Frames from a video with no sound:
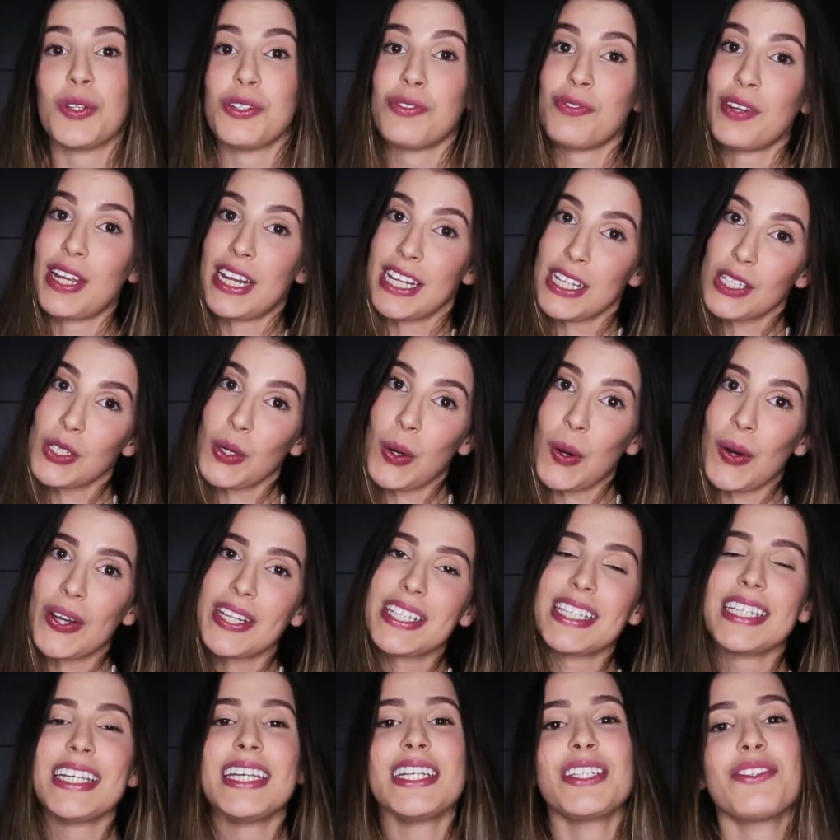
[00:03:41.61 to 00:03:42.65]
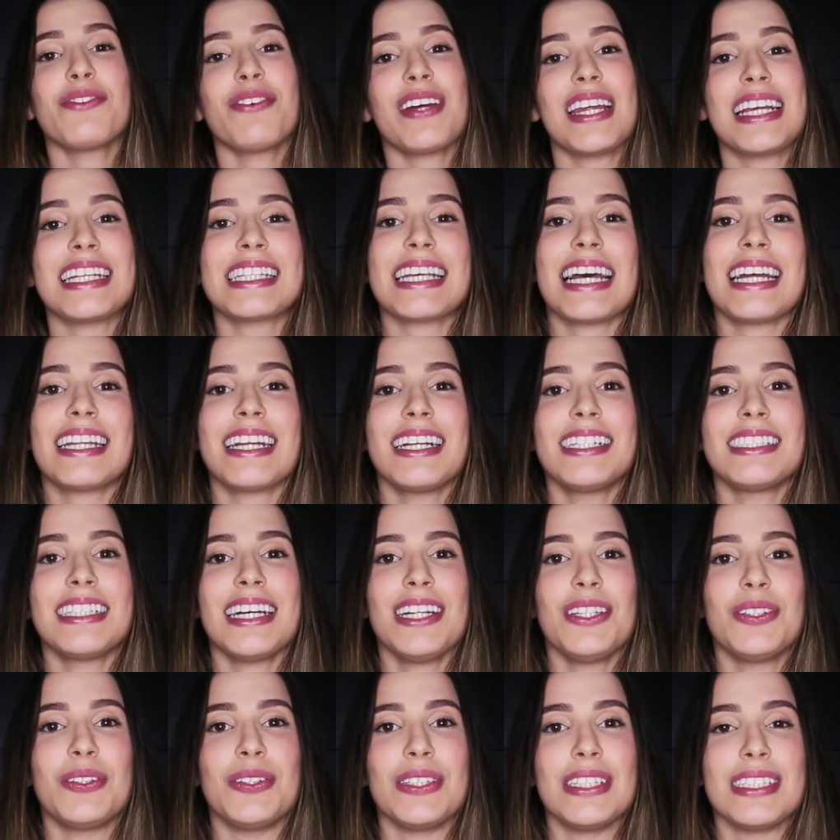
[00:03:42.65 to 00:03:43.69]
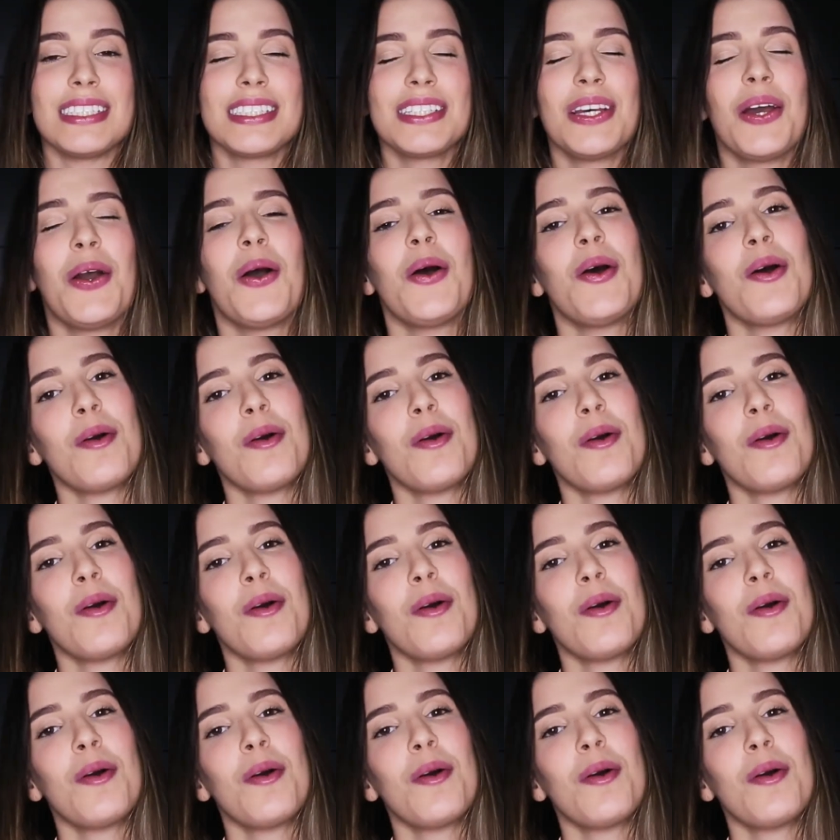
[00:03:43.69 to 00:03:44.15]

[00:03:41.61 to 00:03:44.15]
com diferentes cores e diferentes catalisadores.